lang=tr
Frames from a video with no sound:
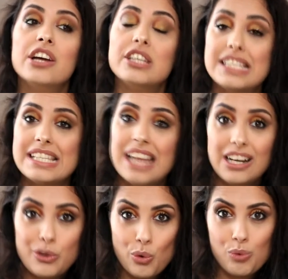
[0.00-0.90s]

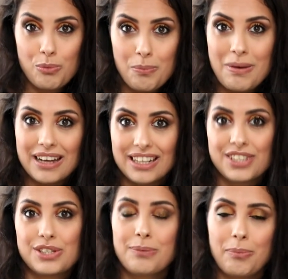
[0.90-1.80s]
sizlerle yorumum
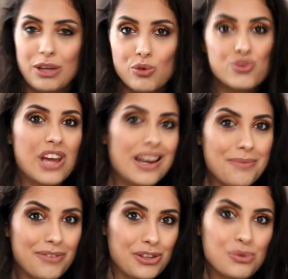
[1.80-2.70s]
paylaştığım bir
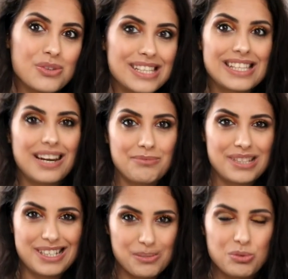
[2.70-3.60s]
güncelleme videosu ister misiniz?